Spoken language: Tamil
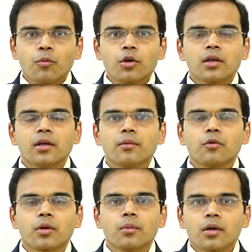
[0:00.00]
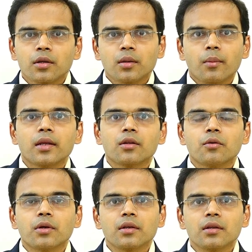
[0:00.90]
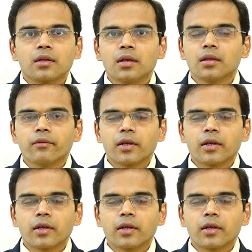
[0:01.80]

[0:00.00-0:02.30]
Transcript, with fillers: மொட்டிலிட்டி குறைபாடோ இந்த மாதிரி ஏதோ ஒன்று இருந்ததுன்னா இந்த